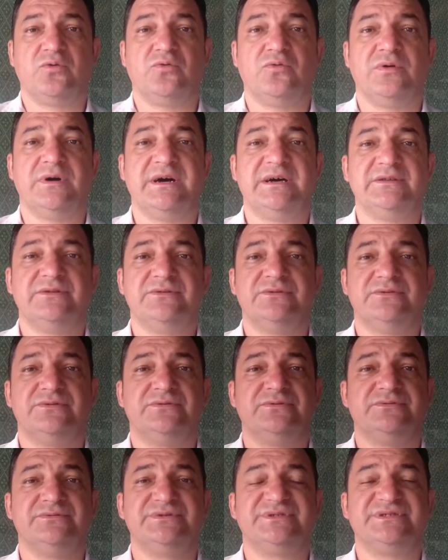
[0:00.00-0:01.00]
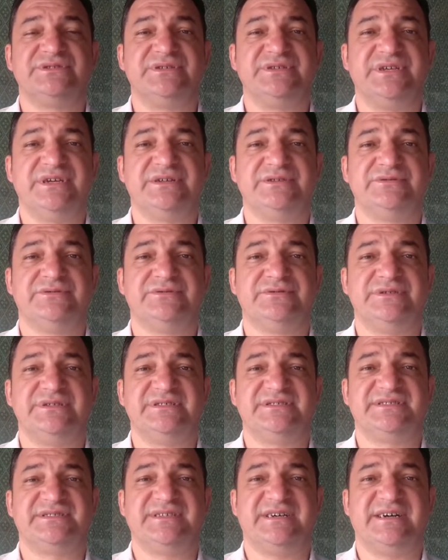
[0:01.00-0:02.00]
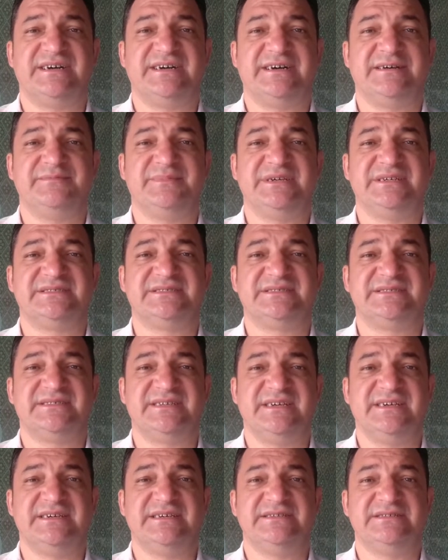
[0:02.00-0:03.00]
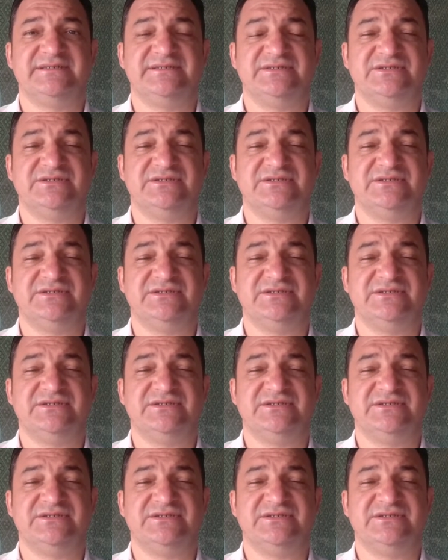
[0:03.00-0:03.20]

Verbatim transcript: Quando o sonhador está à mercê